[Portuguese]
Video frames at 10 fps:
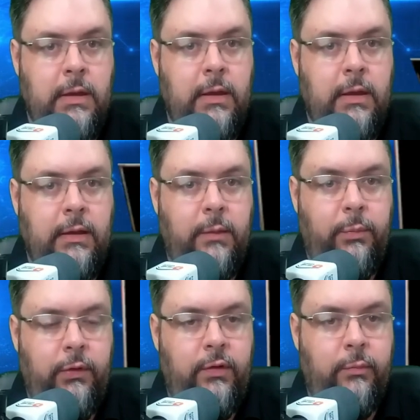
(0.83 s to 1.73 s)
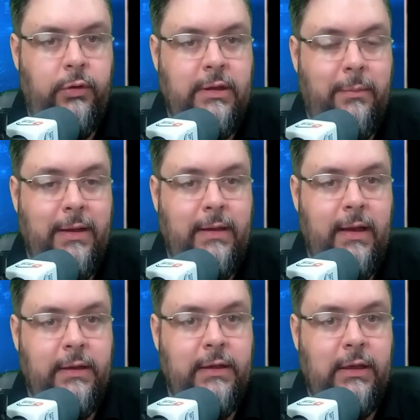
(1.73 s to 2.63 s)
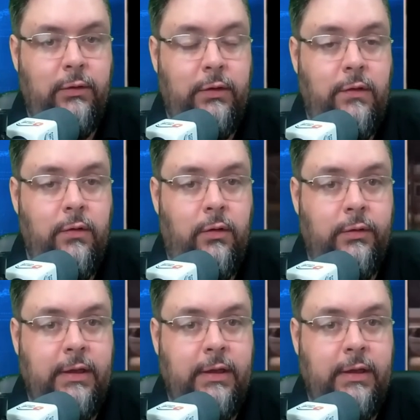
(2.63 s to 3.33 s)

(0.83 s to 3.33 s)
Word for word: E depois de muita baderna na noite de ontem,